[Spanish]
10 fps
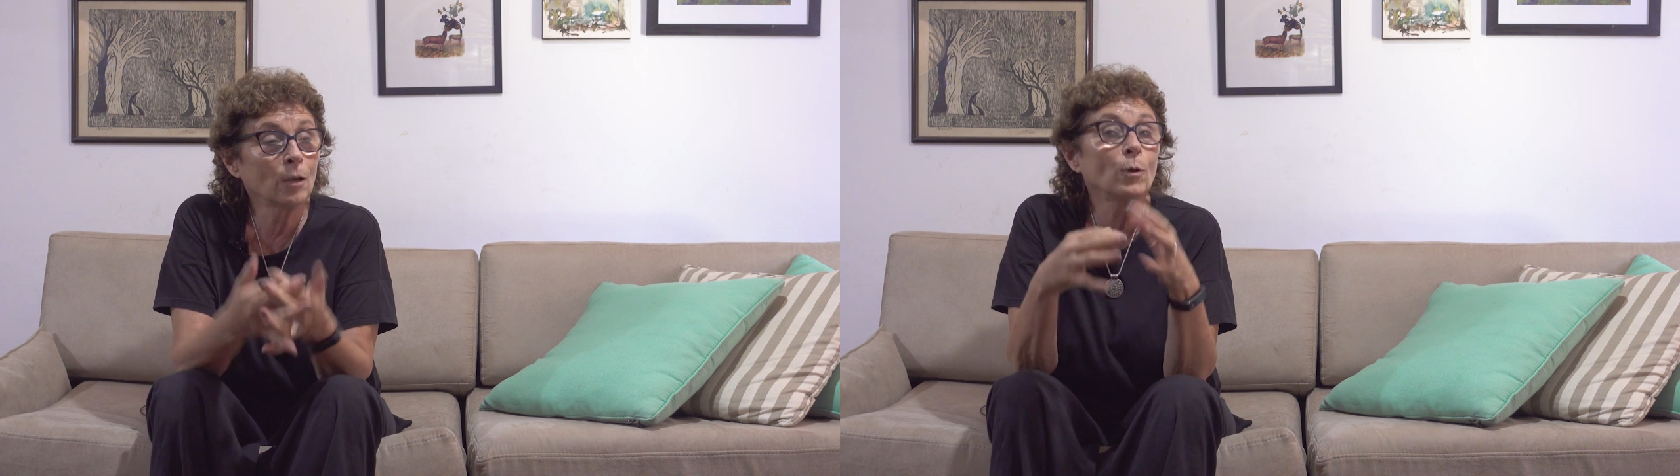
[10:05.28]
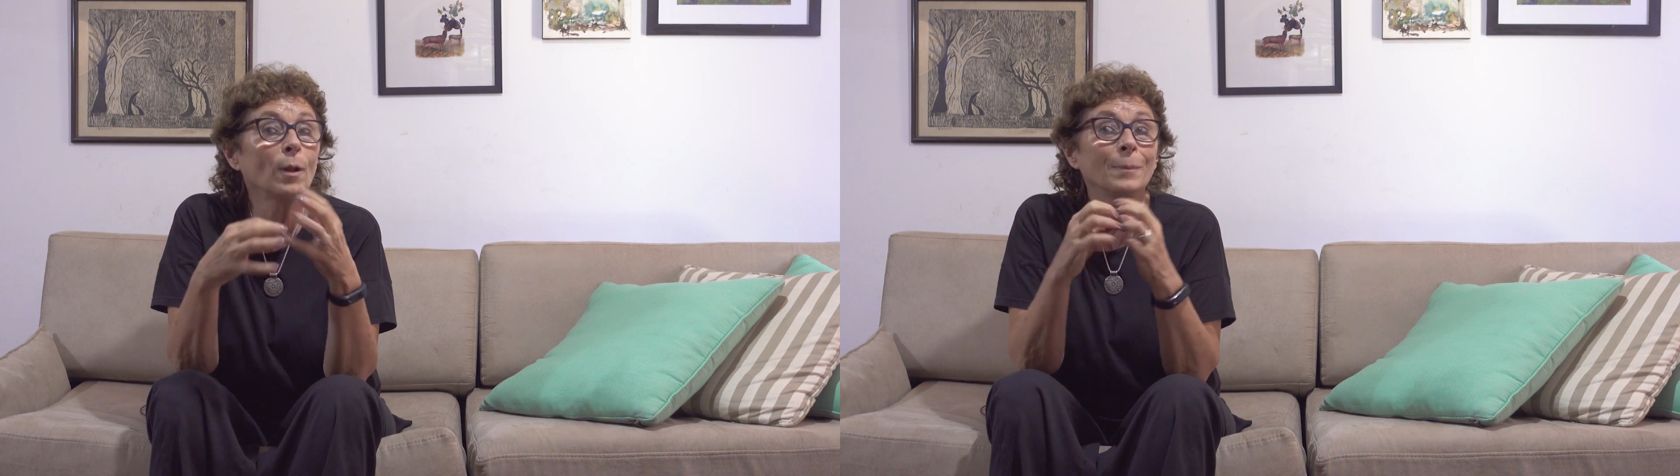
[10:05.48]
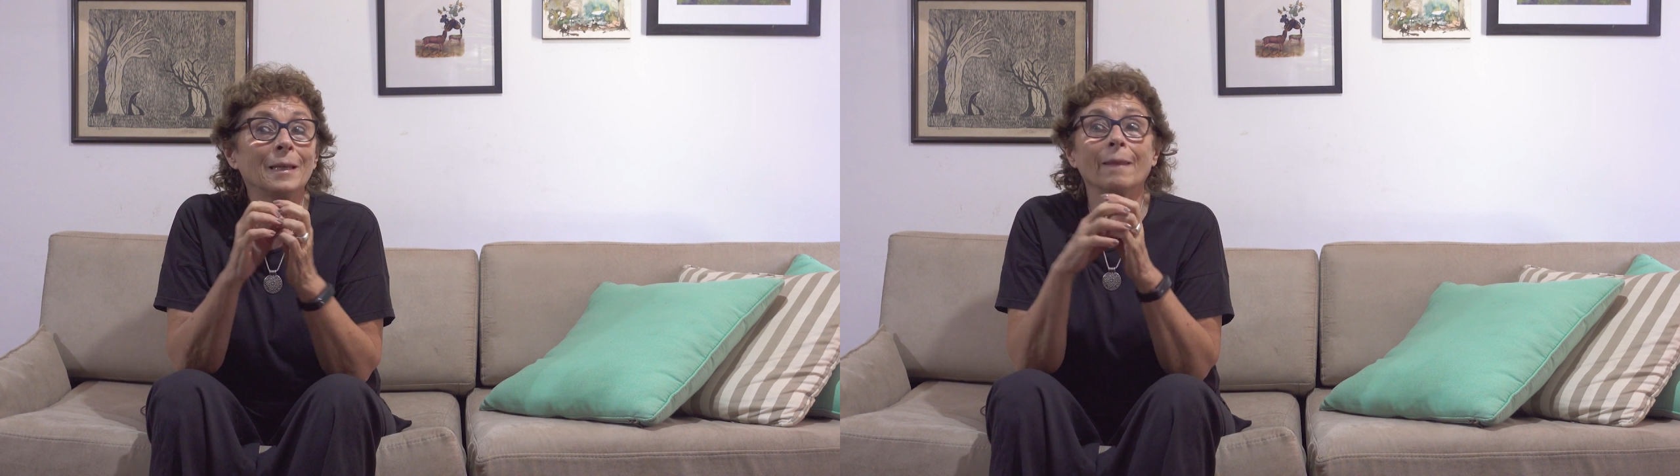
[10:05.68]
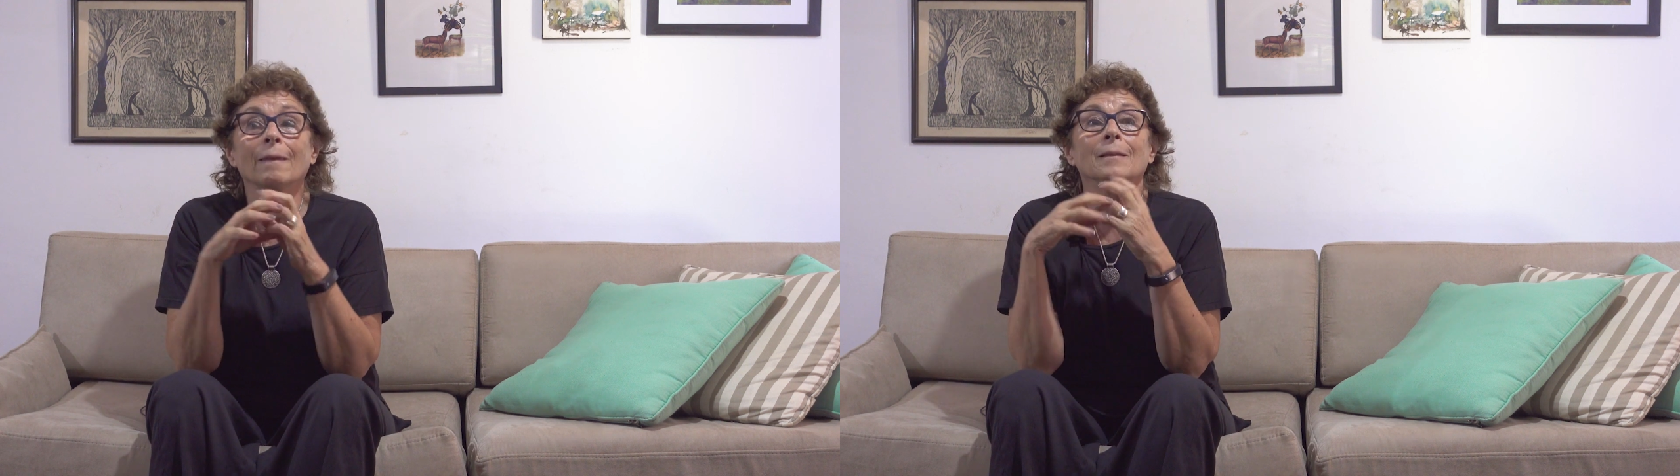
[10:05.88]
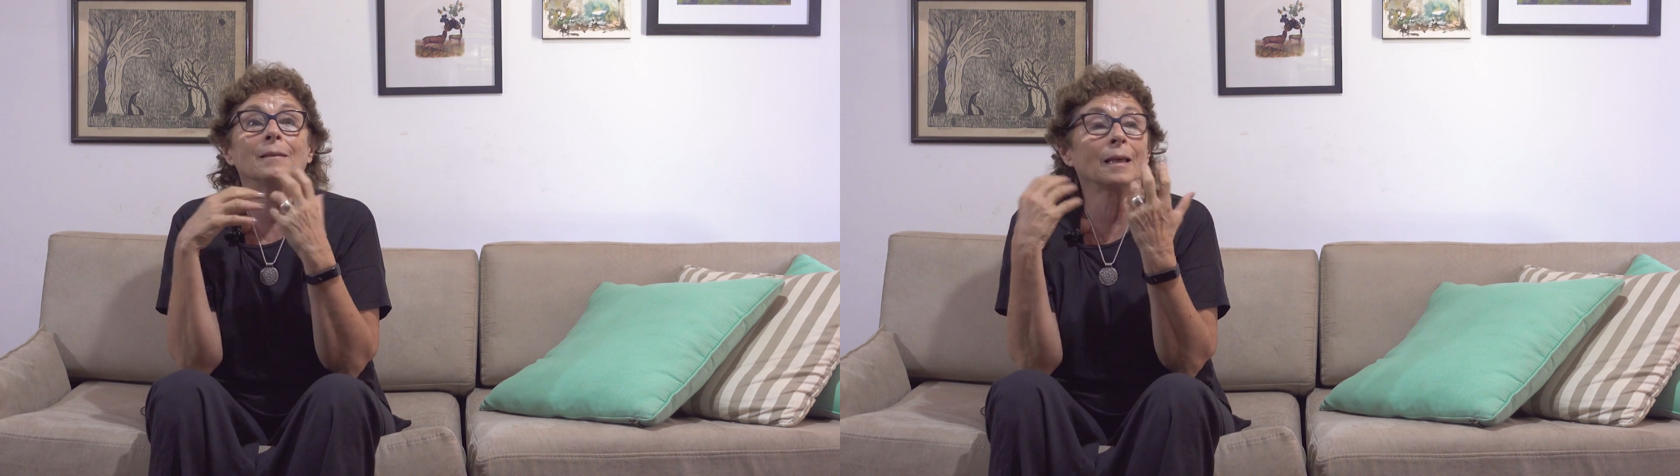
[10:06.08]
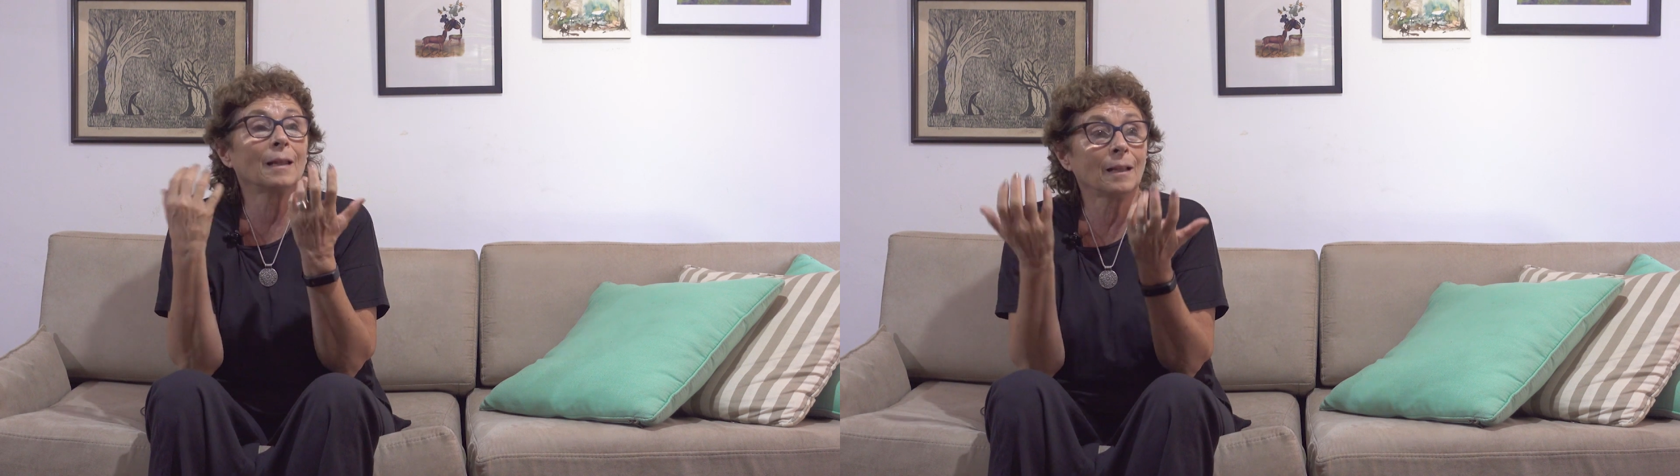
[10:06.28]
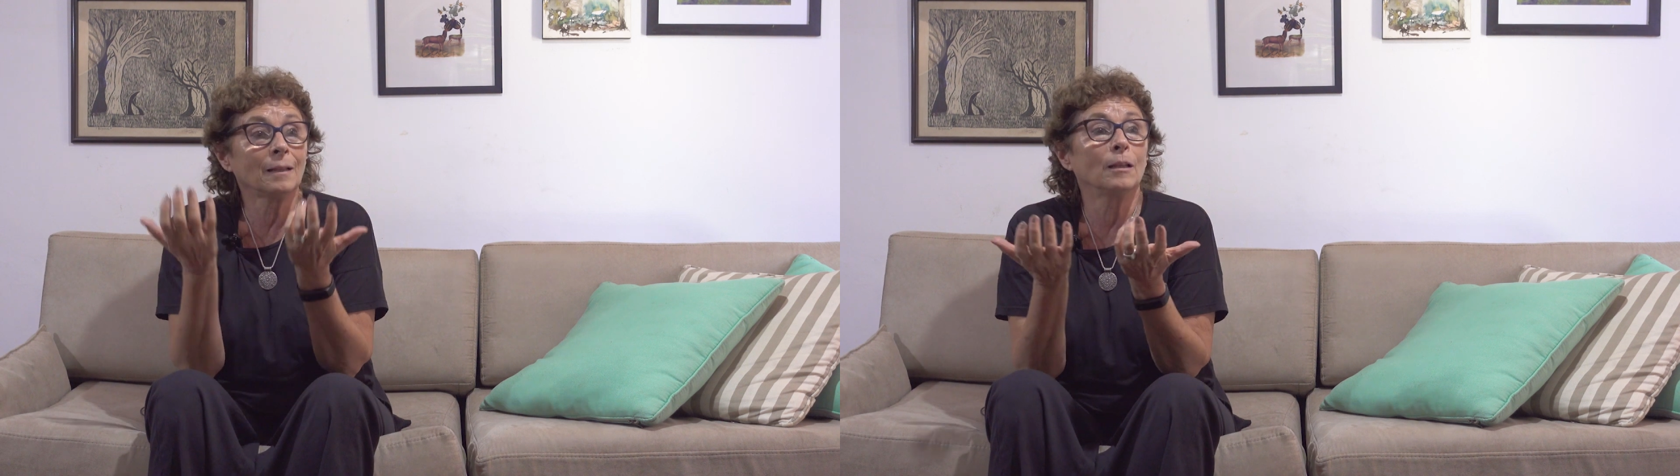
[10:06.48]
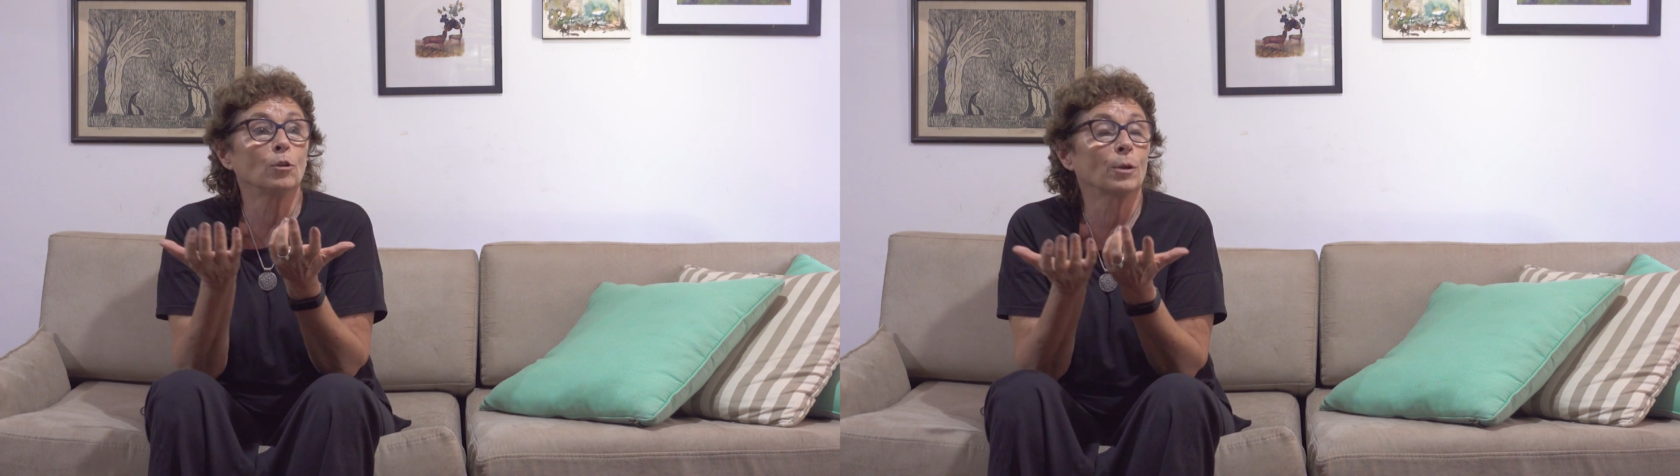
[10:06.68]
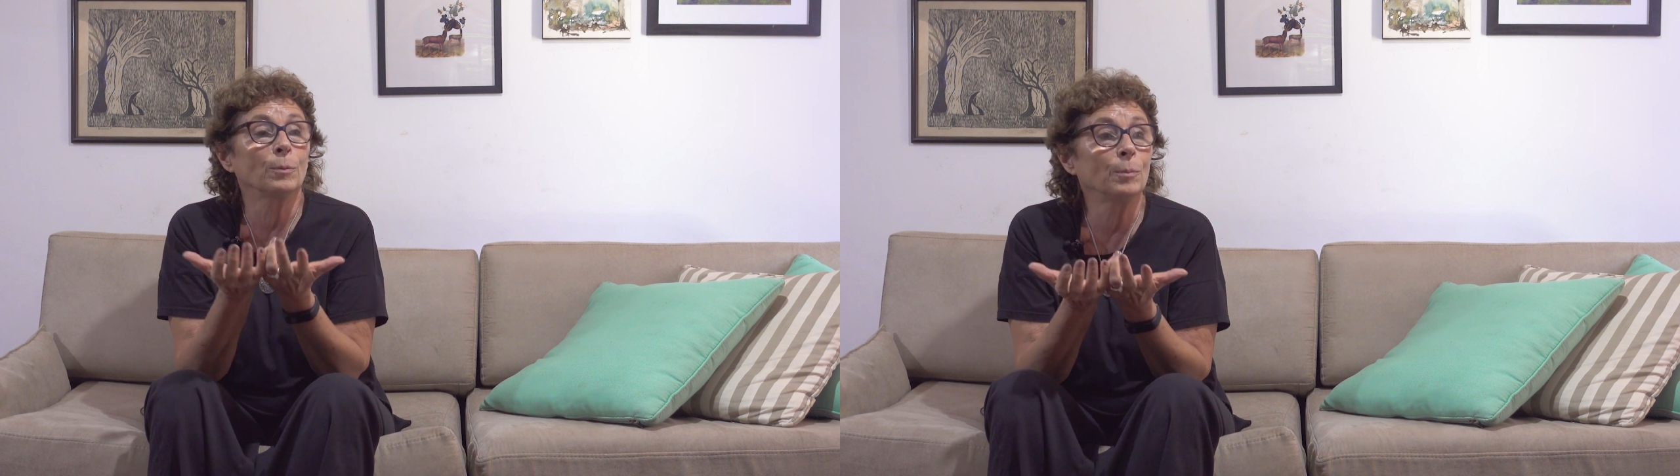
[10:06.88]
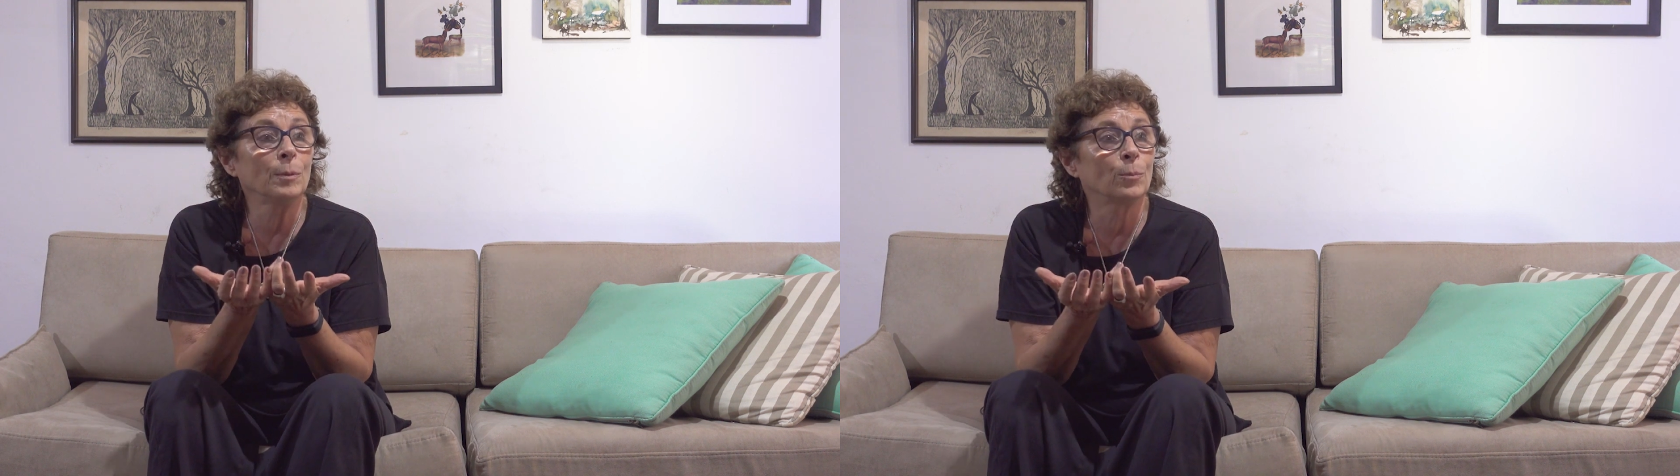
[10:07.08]
que es una mirada integral de lo
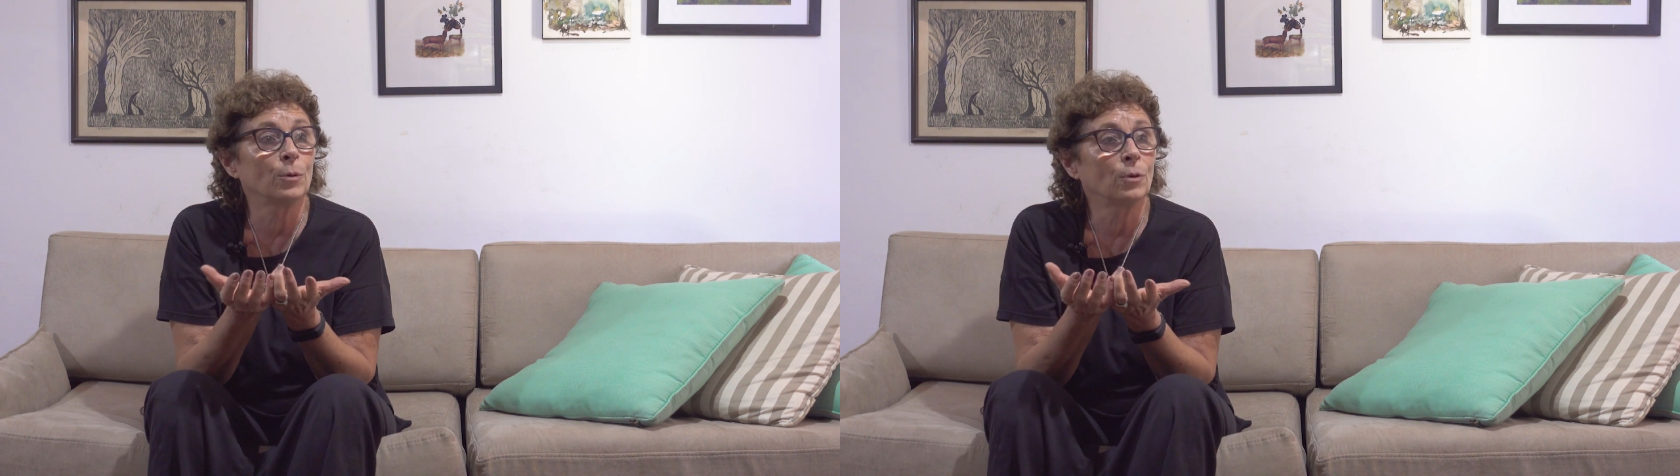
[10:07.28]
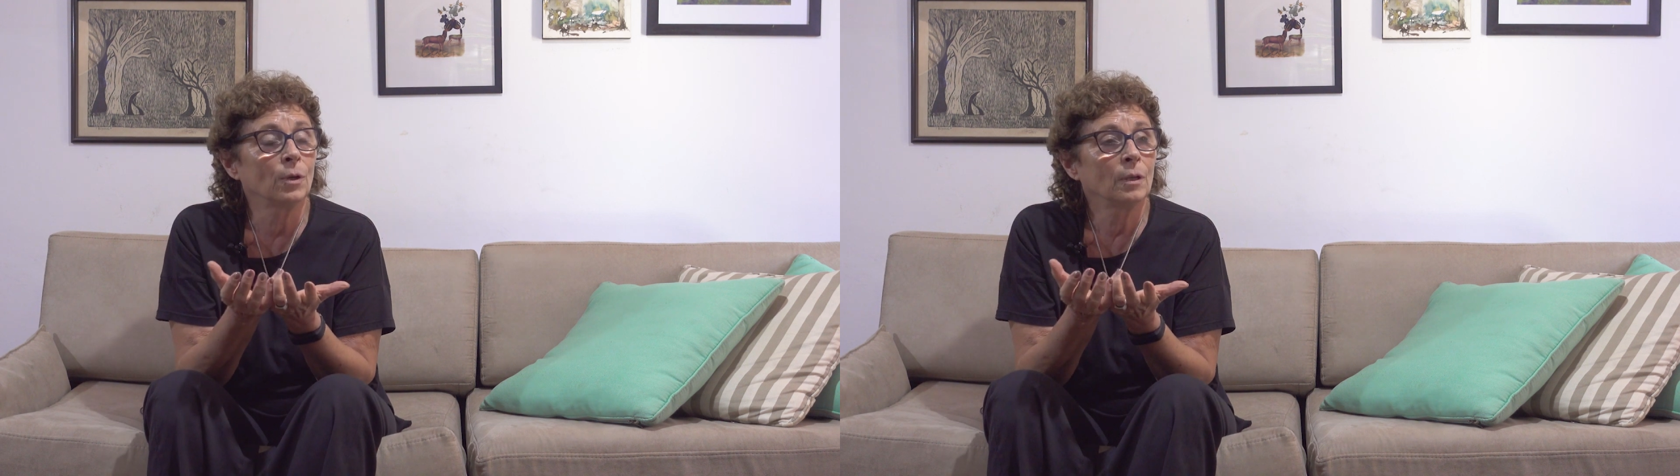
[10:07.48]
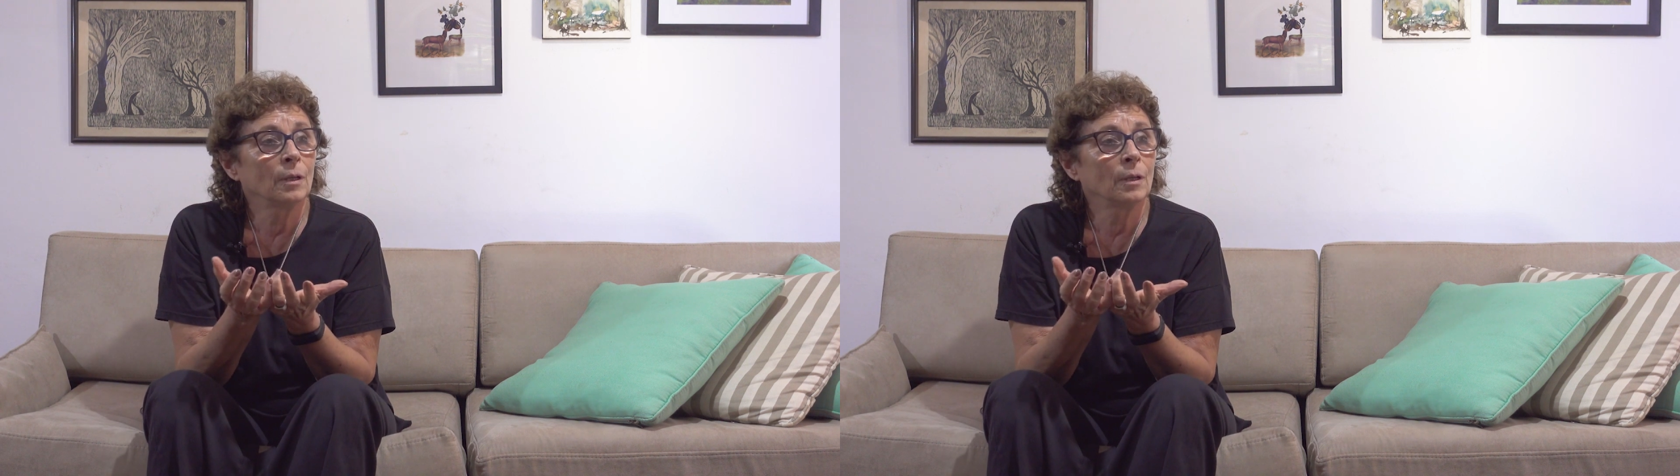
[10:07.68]
que vivimos.